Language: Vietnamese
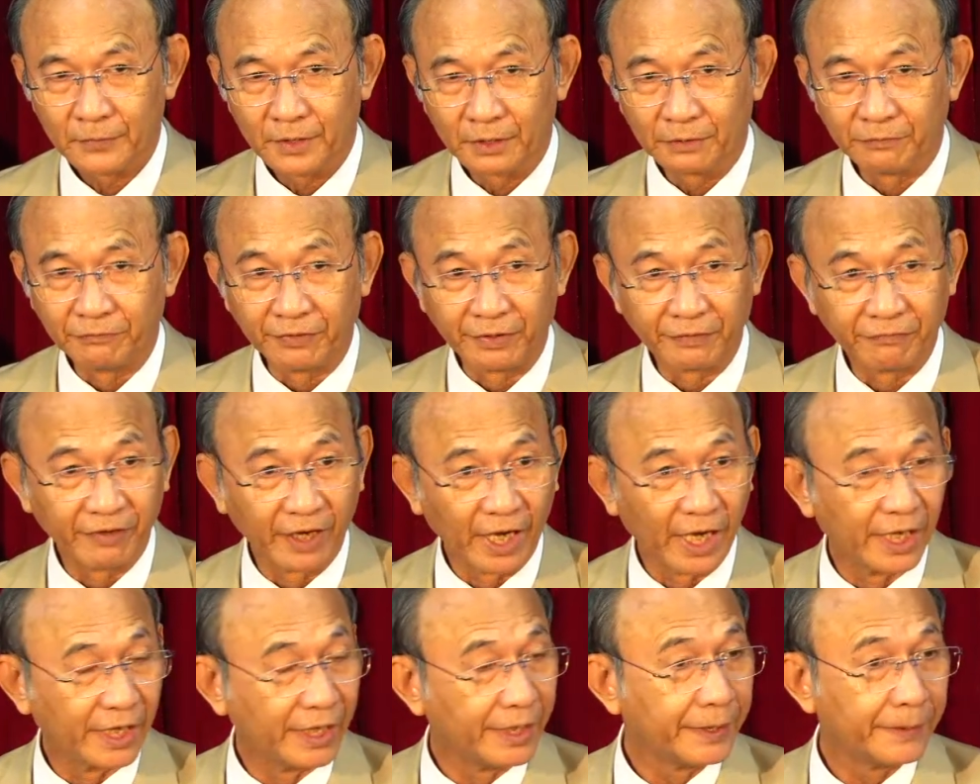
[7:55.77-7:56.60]
Vì
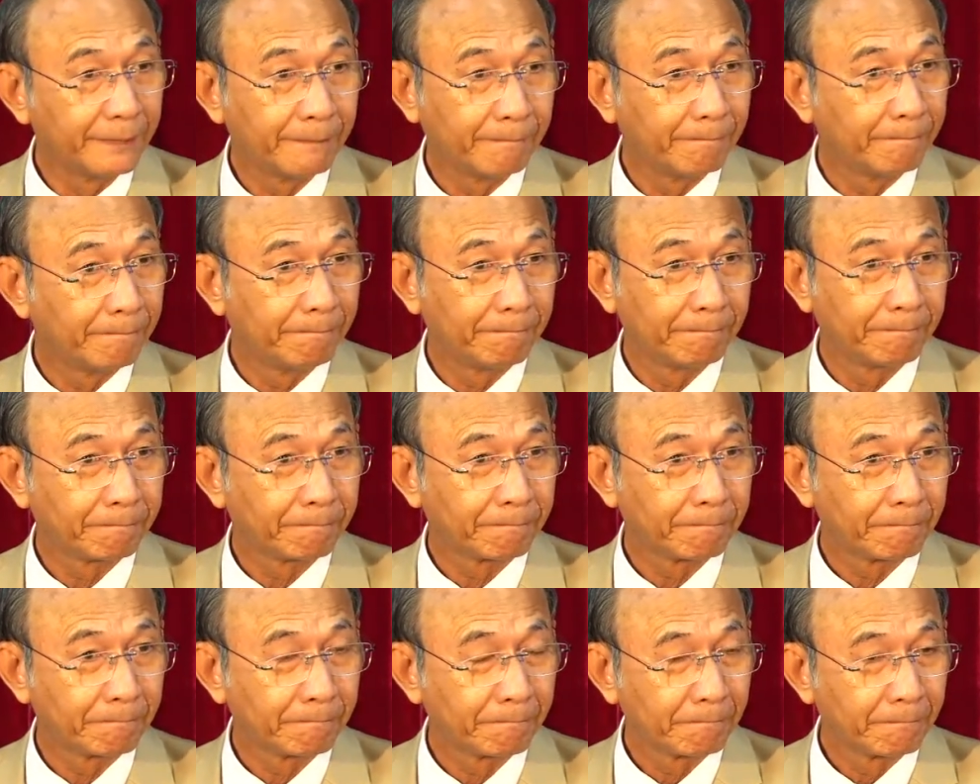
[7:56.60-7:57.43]
vậy,
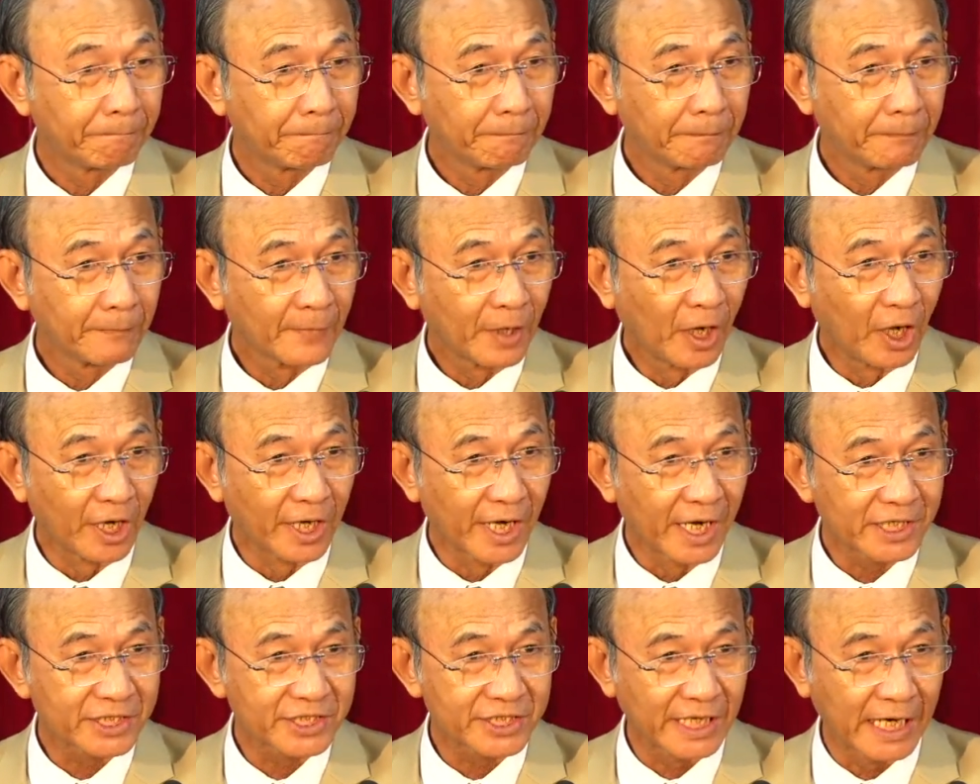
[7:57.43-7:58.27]
họ đã
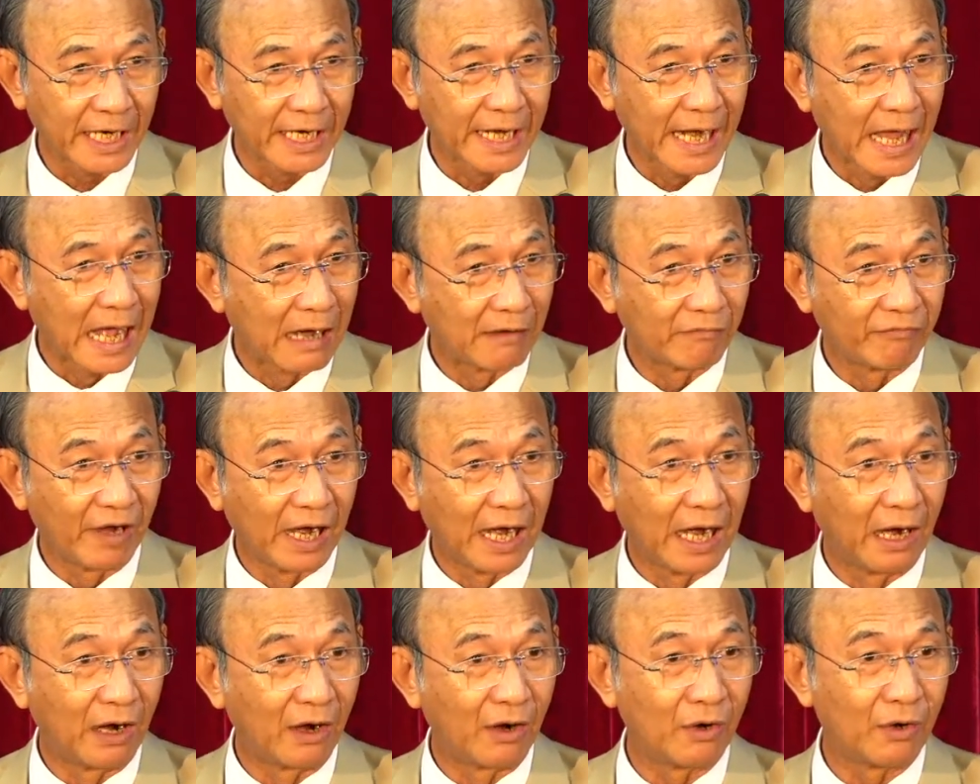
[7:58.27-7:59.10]
sa đà
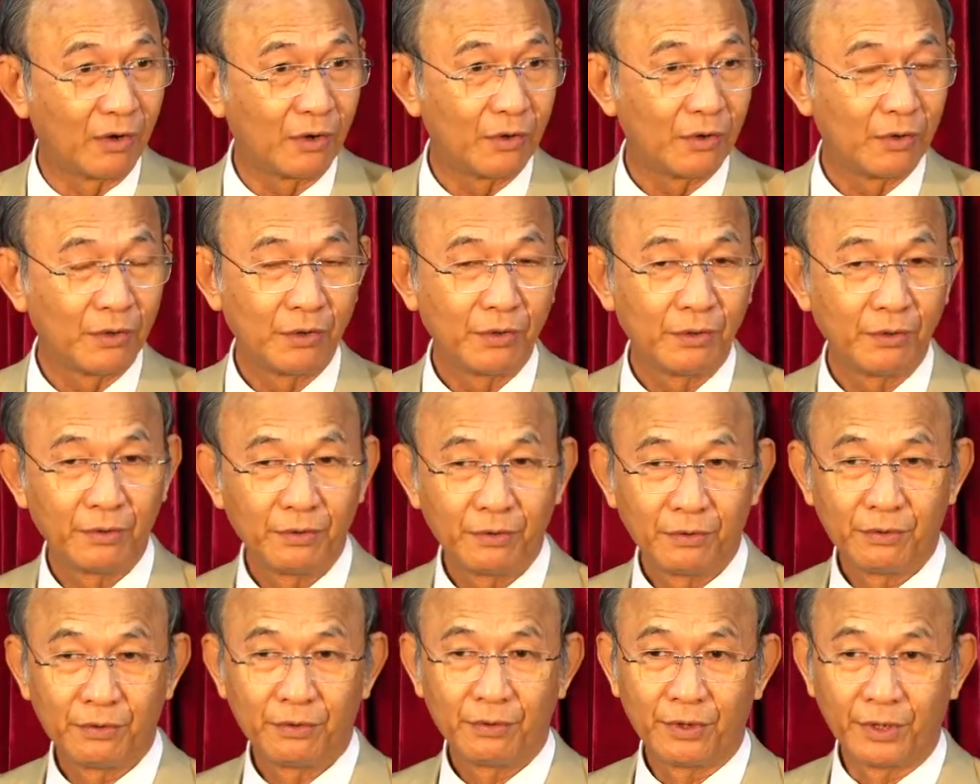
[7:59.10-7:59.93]
vào
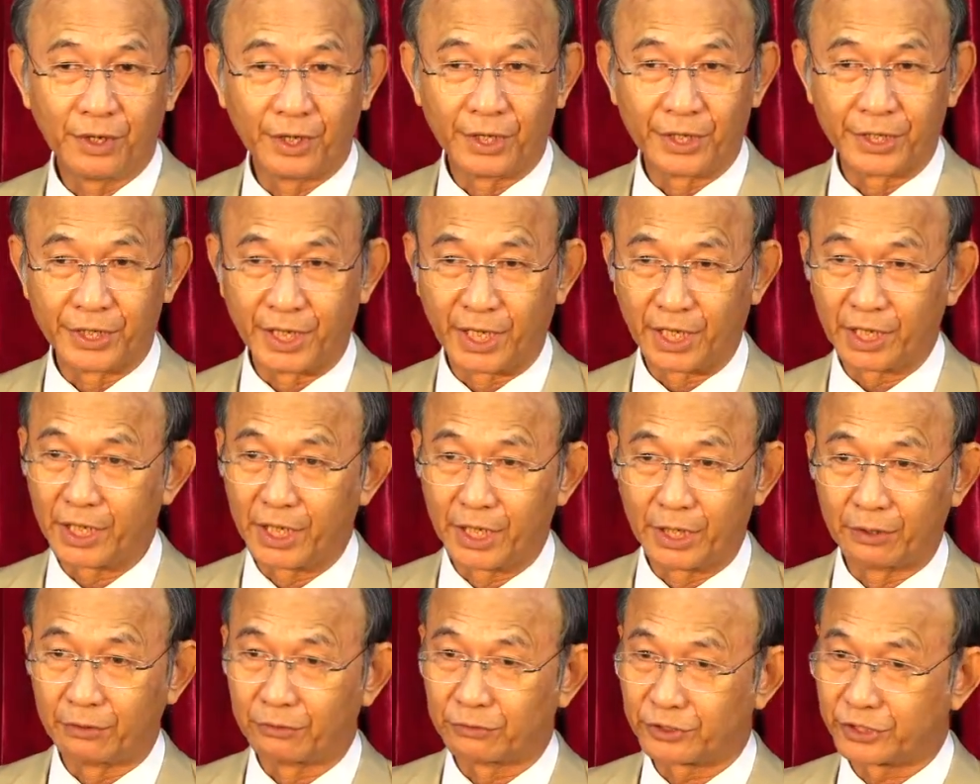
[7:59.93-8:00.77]
những
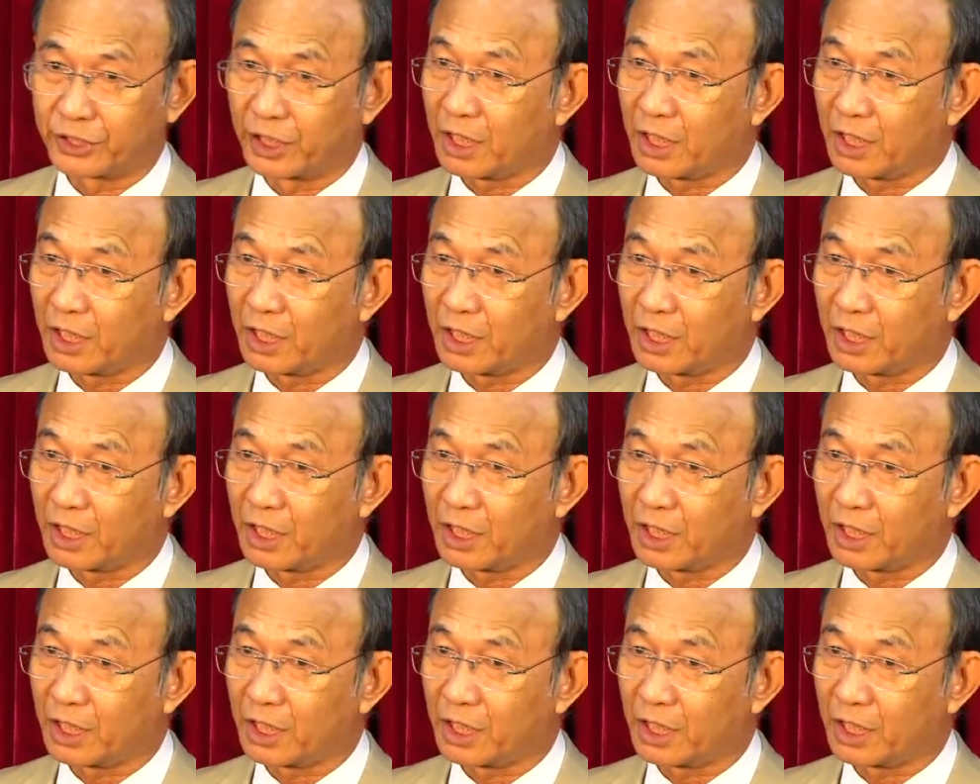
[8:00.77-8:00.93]
điều rất